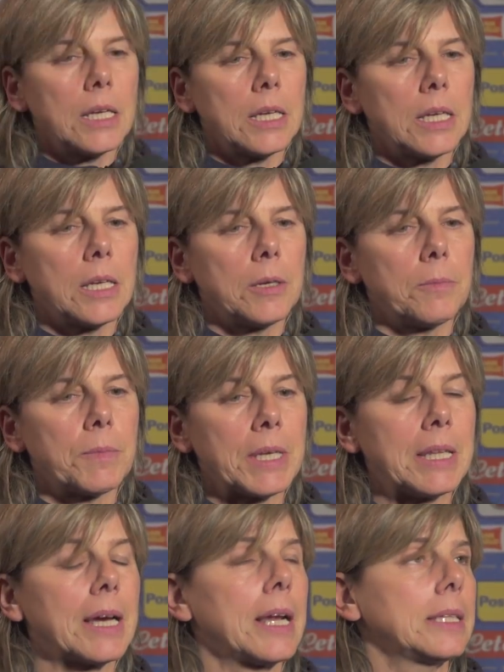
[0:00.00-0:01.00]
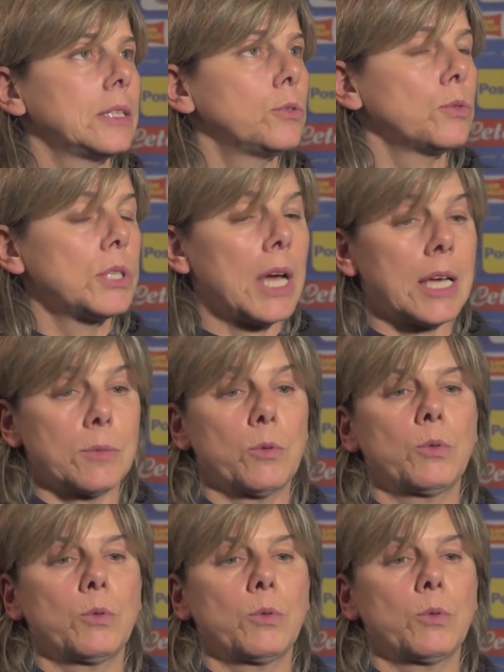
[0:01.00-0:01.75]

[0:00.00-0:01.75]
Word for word: e, mm, e da grande entusiasmo.